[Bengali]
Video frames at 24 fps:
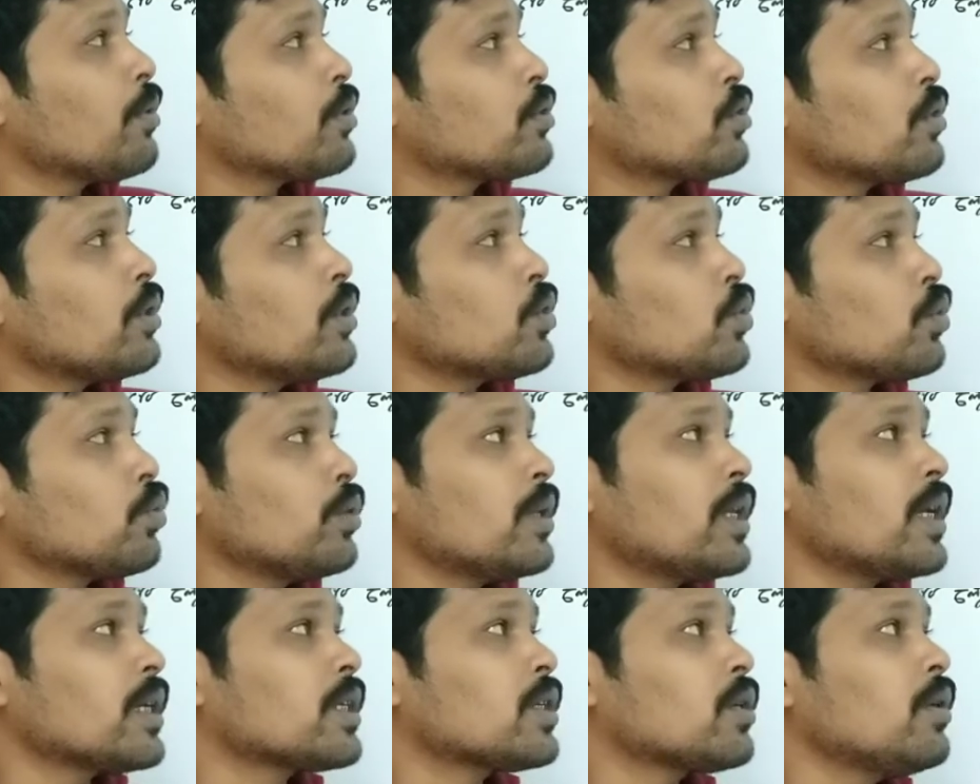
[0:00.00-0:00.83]
বছরে
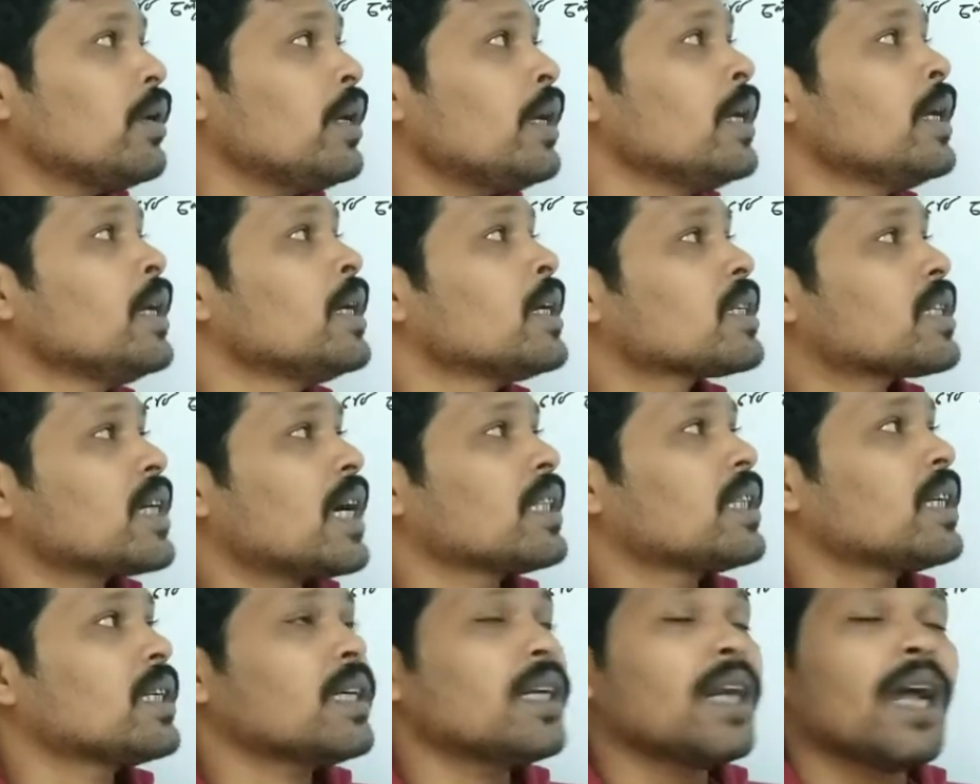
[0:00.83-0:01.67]
সুদে আসলে
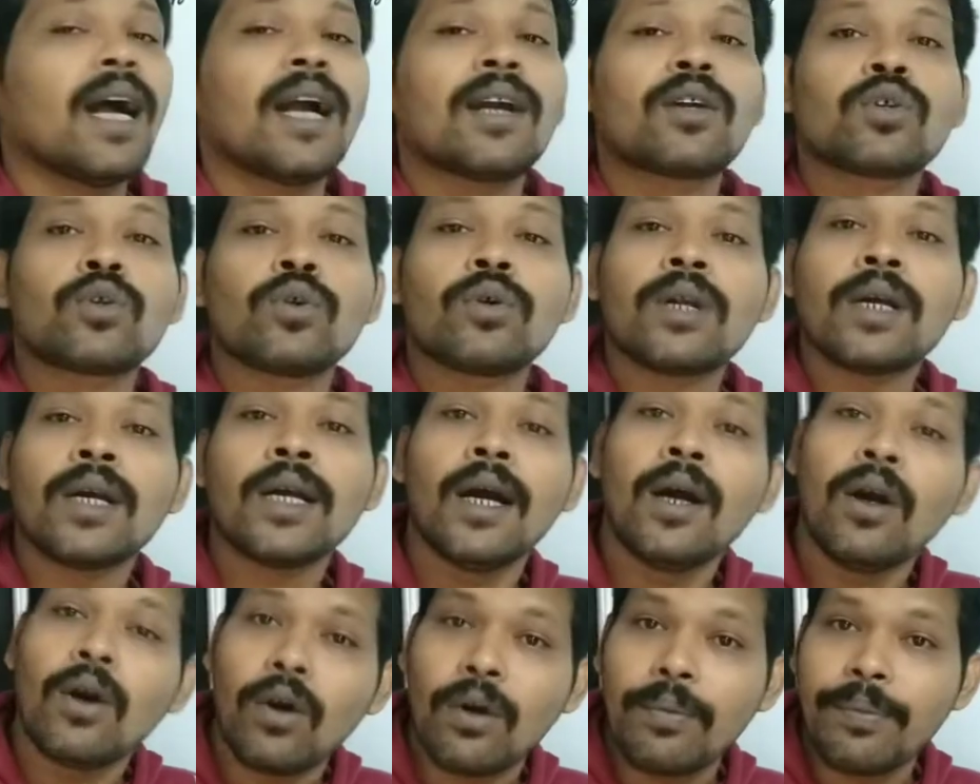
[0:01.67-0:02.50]
সাত হাজার আটশো
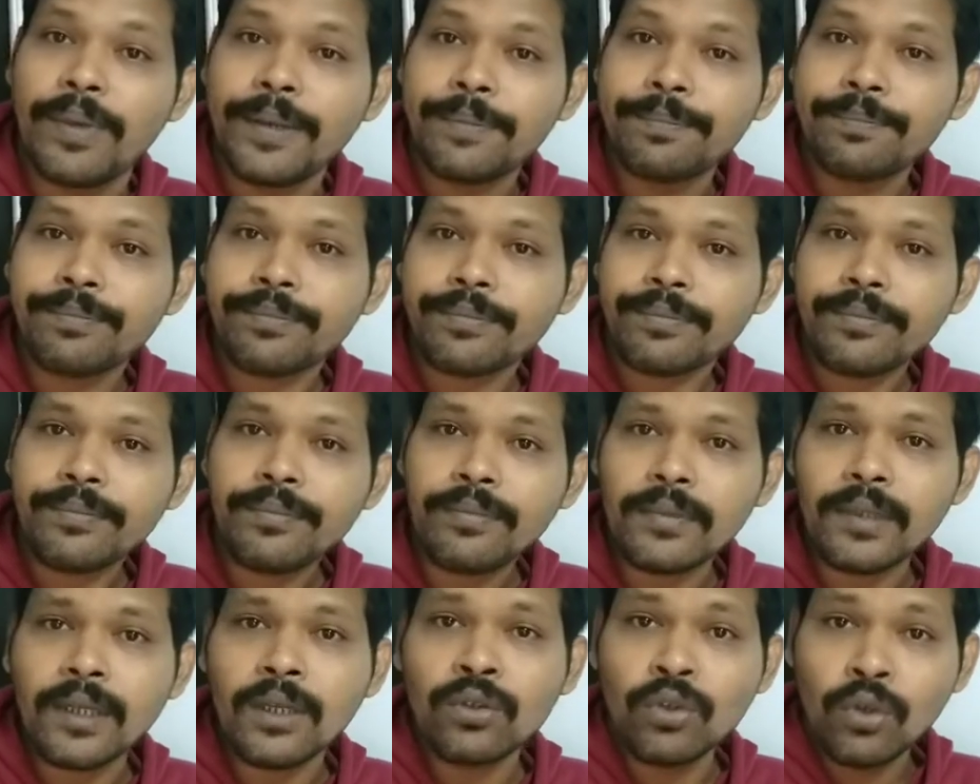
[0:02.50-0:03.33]
টাকা হবে
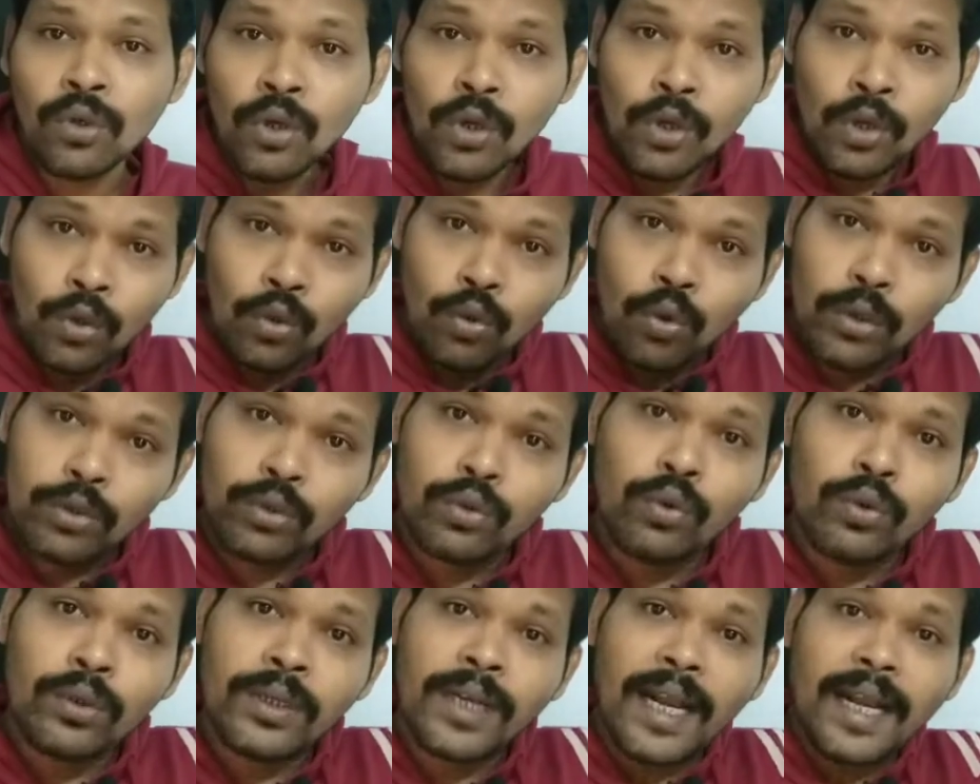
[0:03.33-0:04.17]
তো
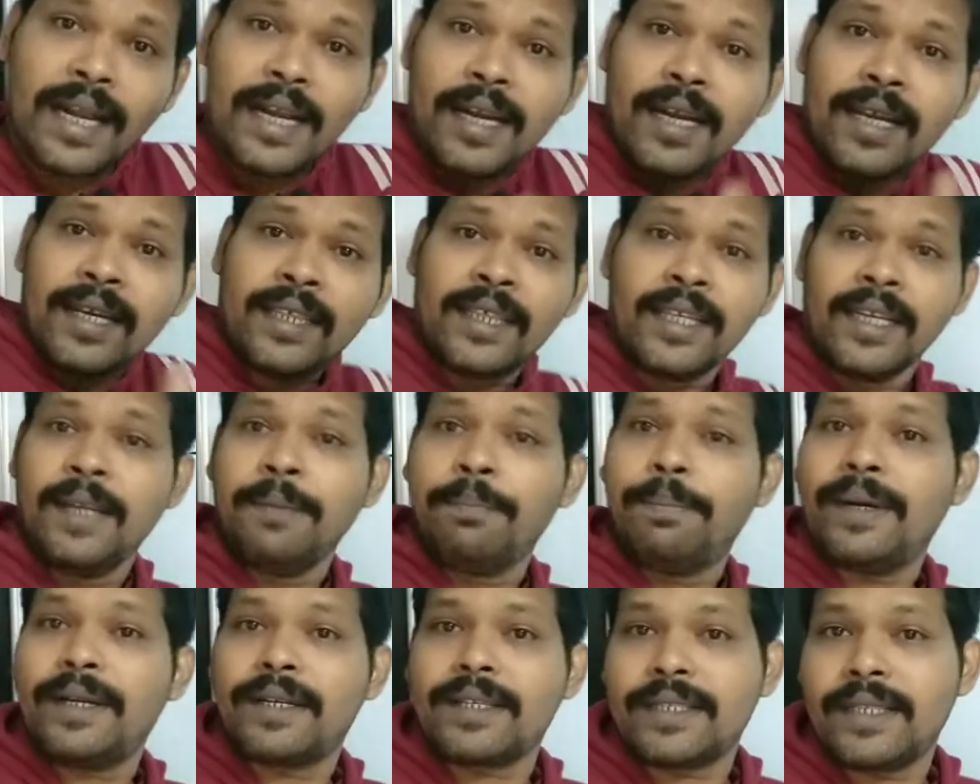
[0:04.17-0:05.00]
কত টাকার থ্রি
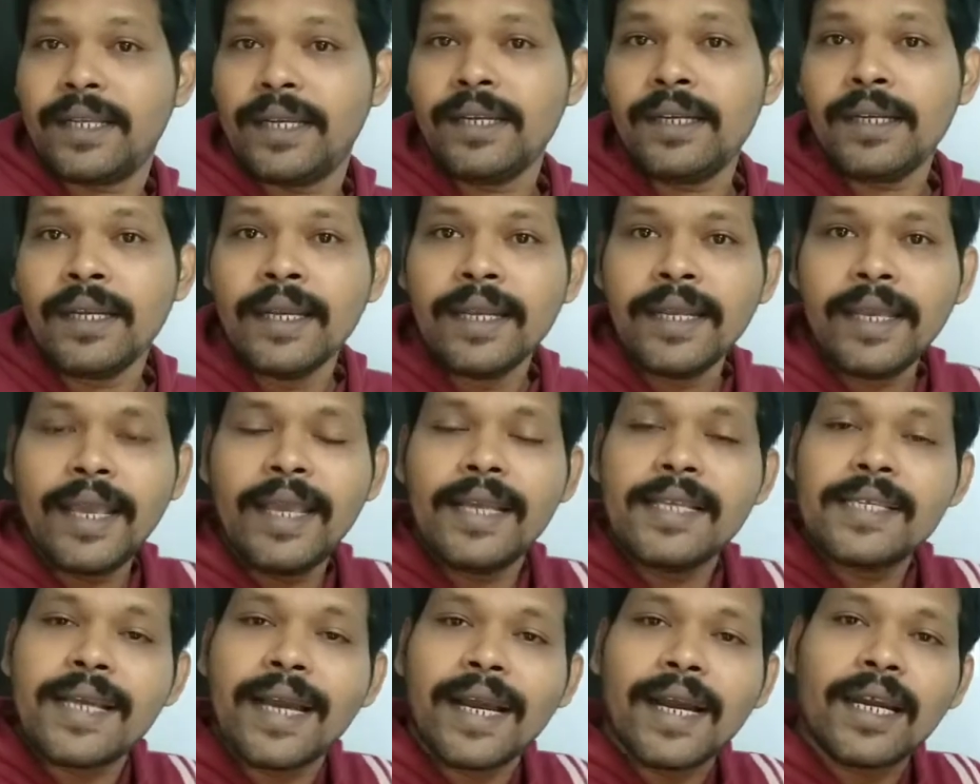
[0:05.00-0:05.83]
পার্সেন্ট
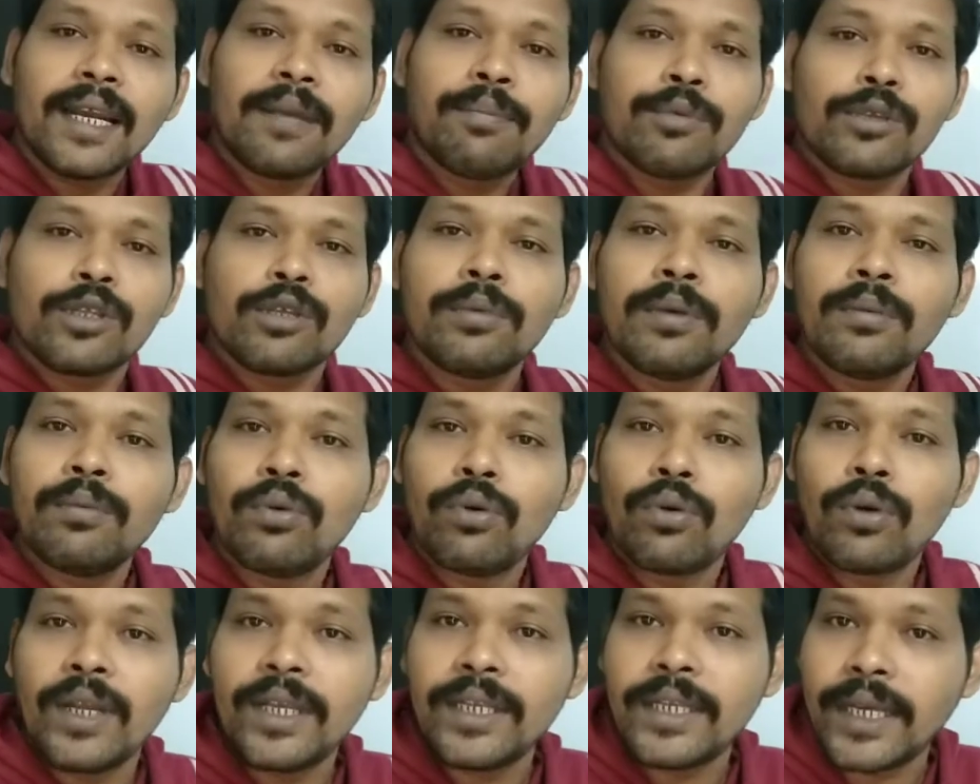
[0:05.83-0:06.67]
এই জায়গাটা প্রথমে
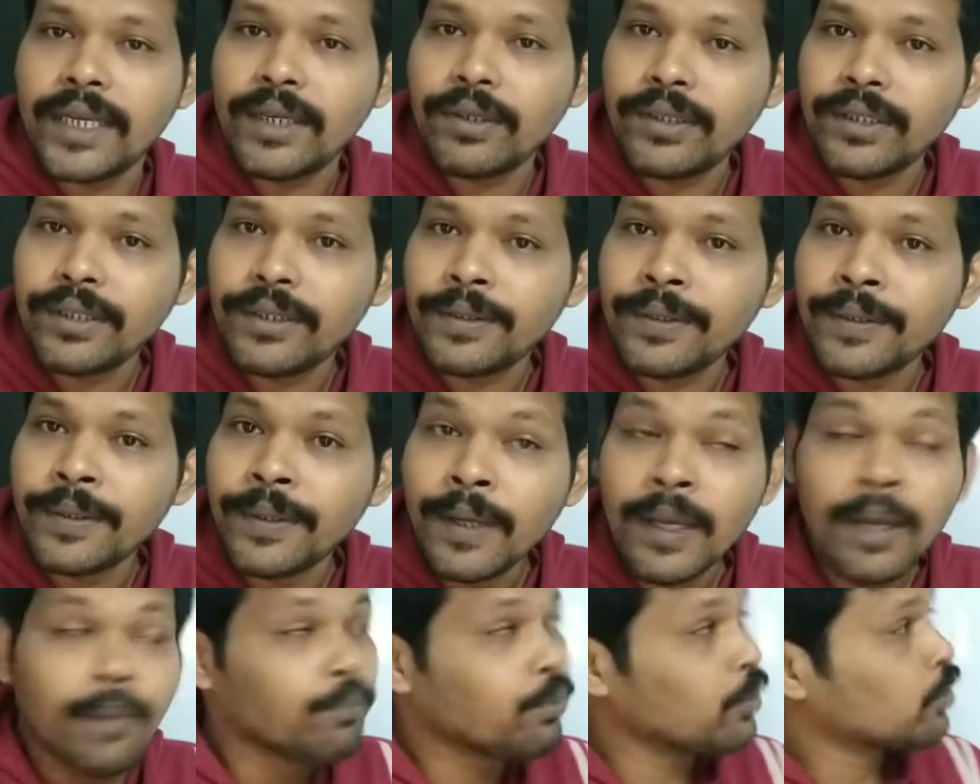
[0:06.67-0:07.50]
ভুলে যাই
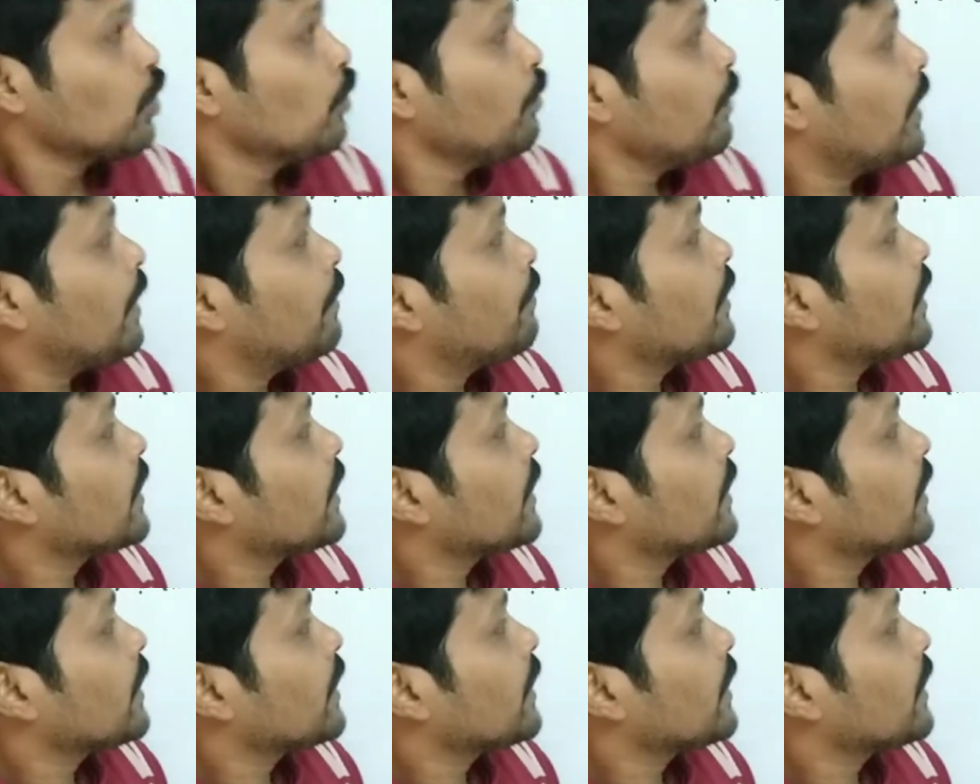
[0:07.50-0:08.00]
প্রথমে আমরা